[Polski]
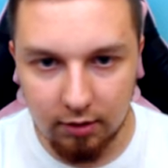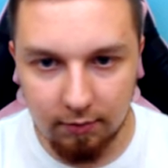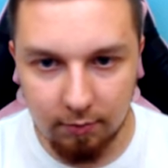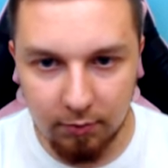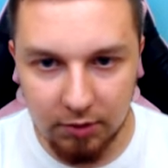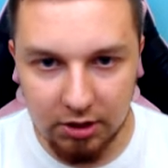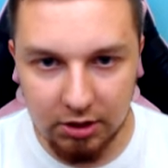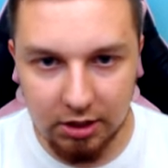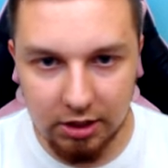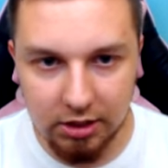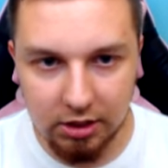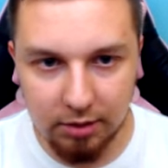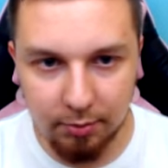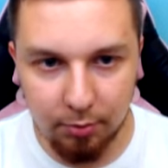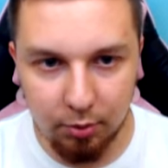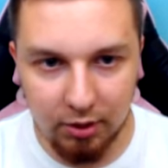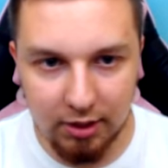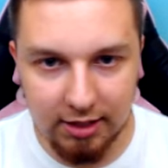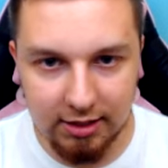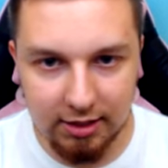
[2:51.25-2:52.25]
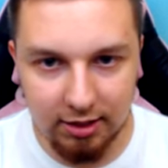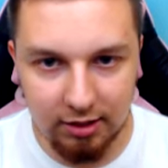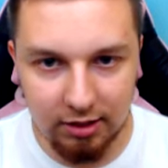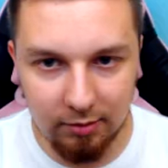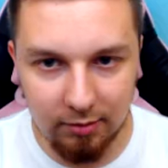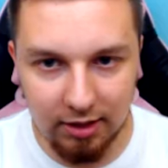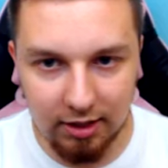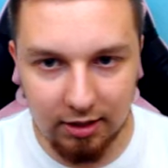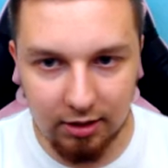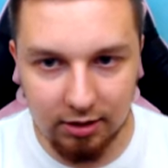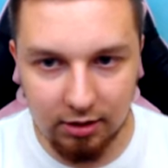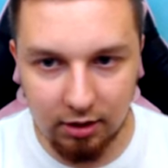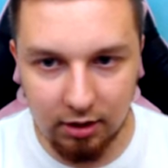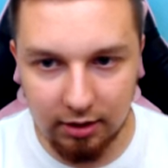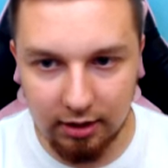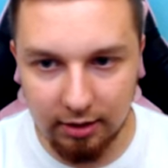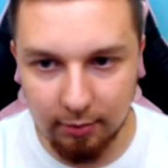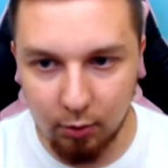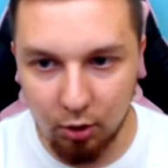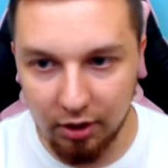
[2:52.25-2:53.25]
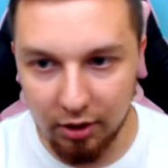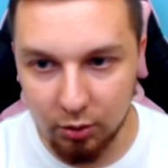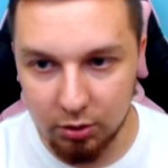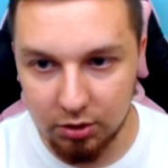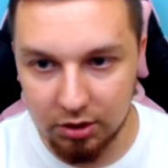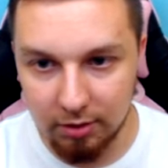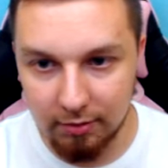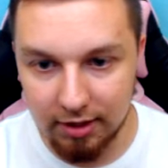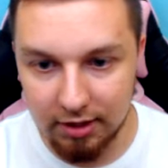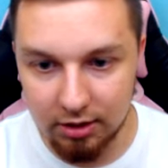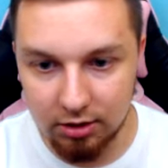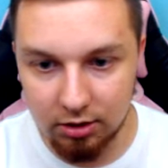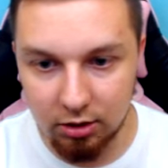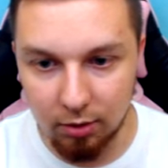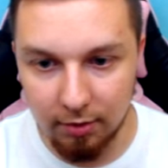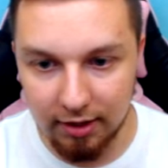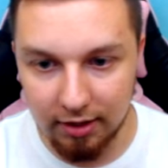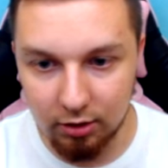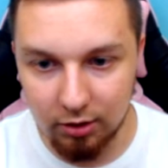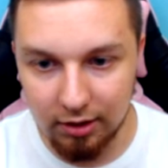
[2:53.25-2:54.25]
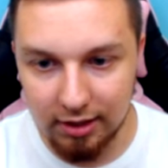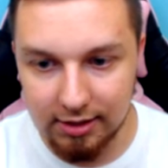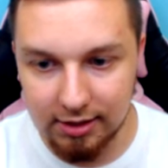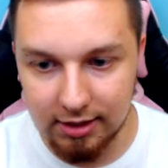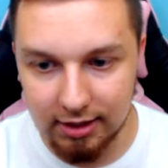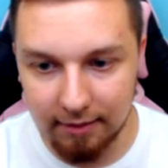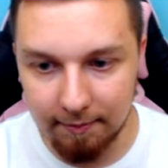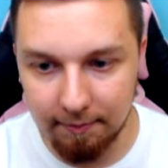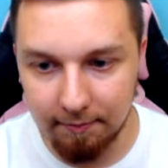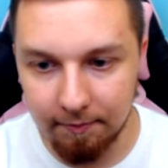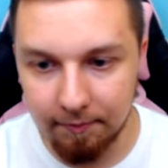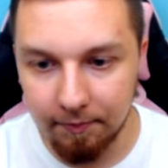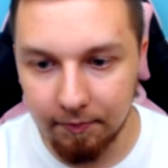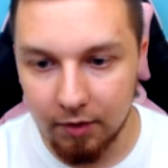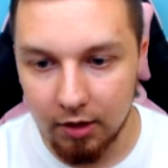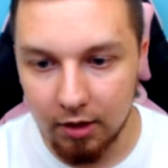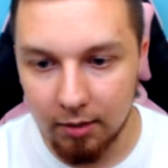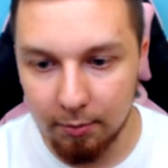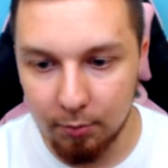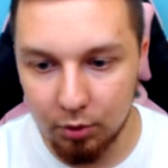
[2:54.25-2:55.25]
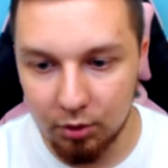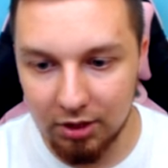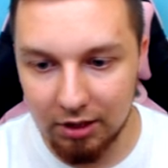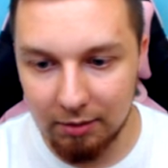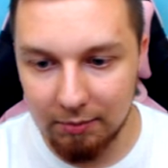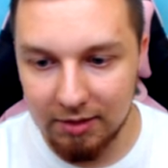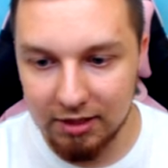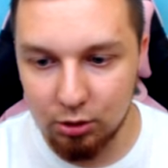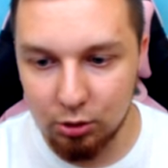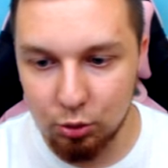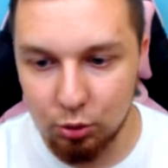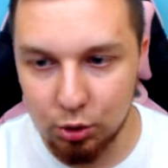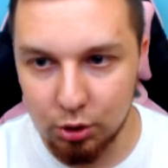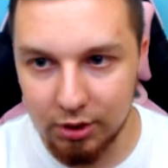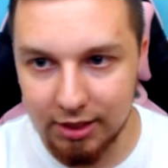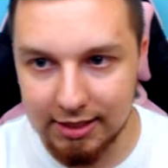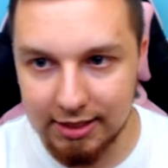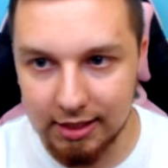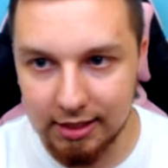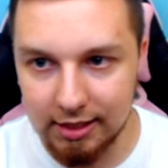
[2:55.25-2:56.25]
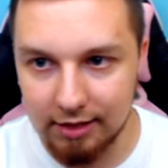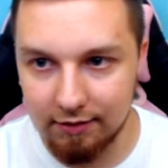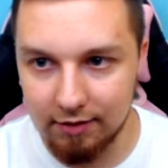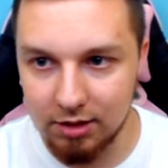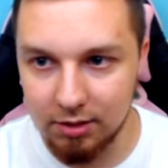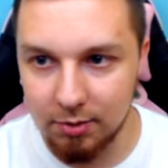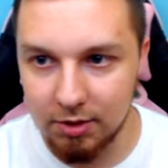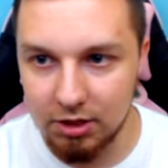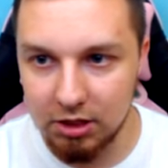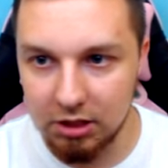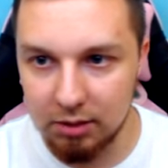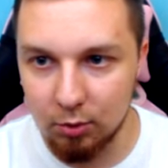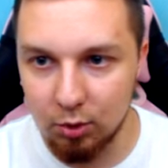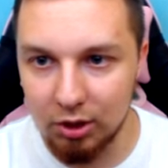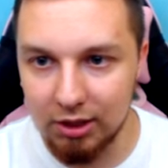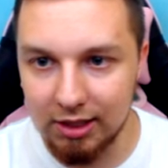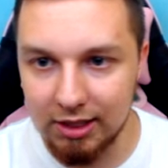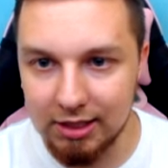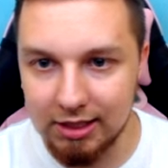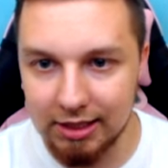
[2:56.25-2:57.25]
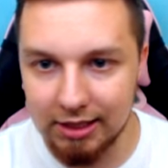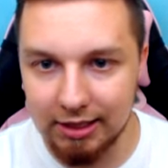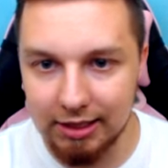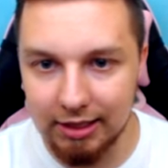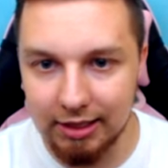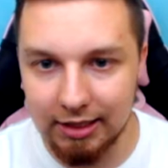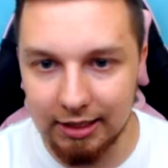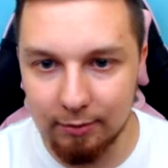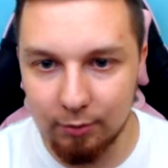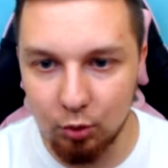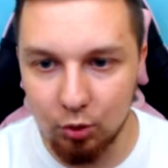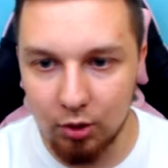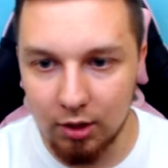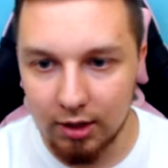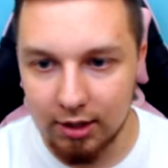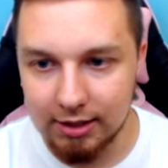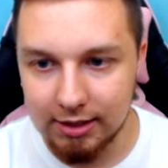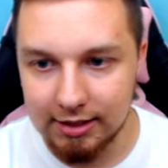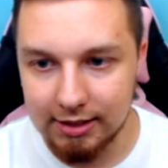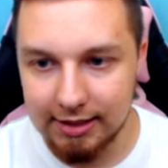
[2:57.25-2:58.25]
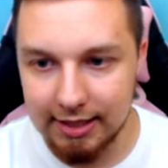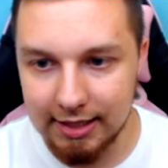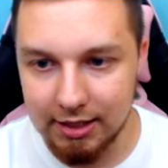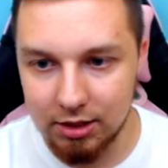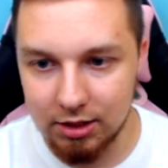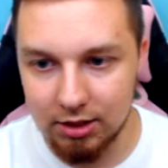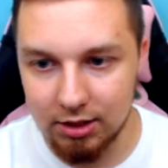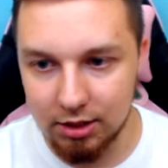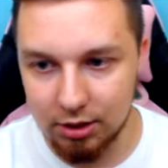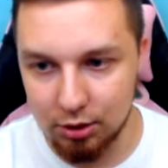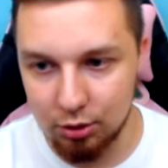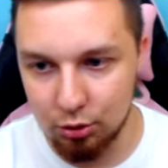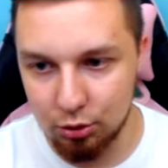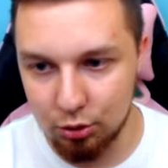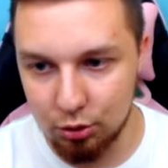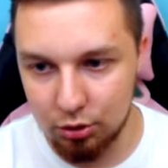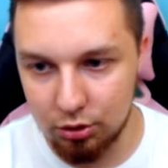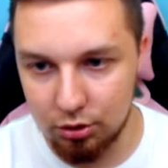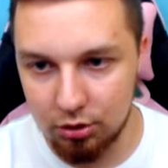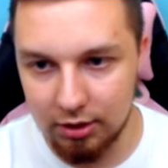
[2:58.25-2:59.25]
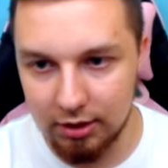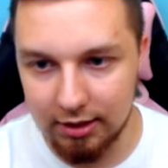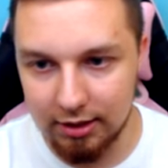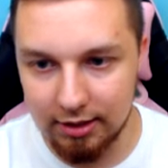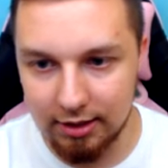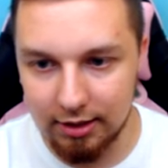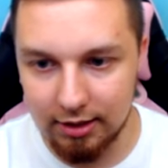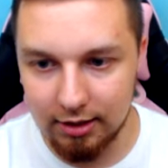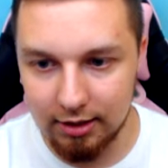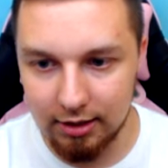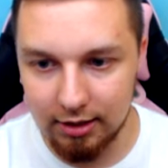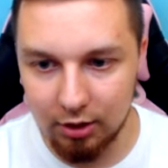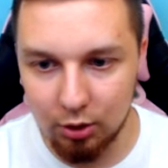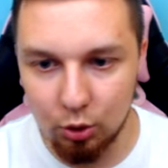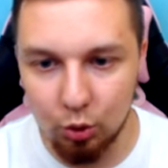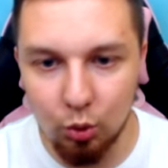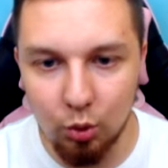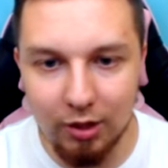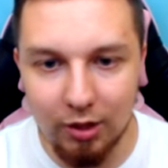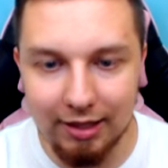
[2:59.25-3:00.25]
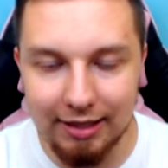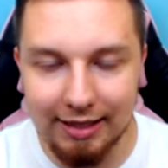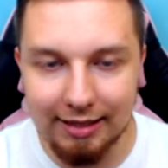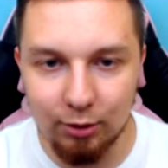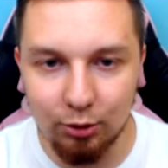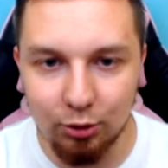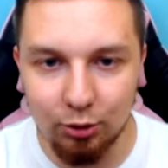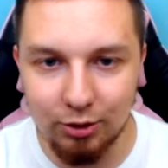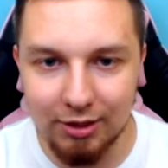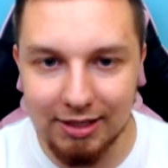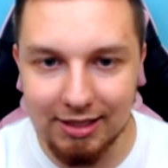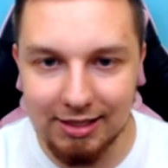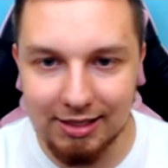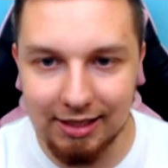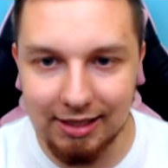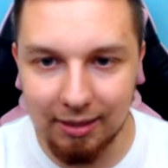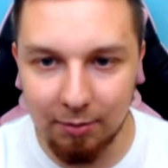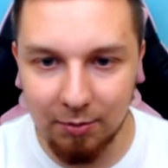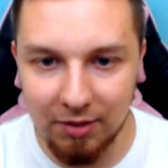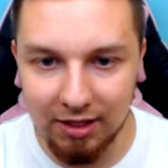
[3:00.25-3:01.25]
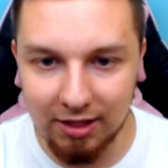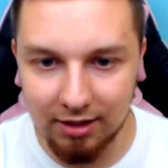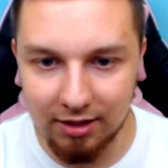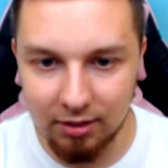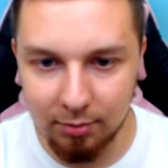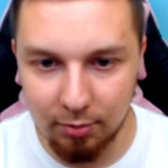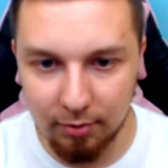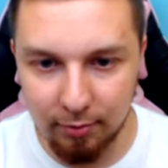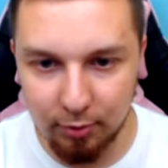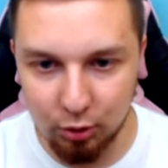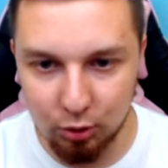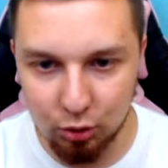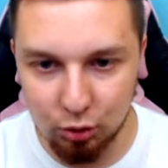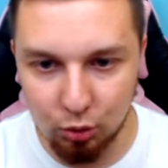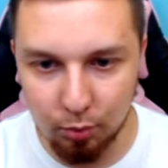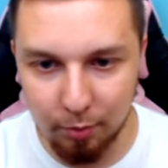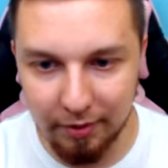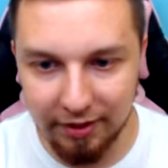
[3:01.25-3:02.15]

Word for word: Myślę, że polecę tym razem, a nie, mogę już tam lecieć, dobra, to lecę tam, bo tam jest dużo jedzenia, więc będziemy mogli dzięki temu zjeść też dość nie tędy. Kurde, no to jest labirynt po prostu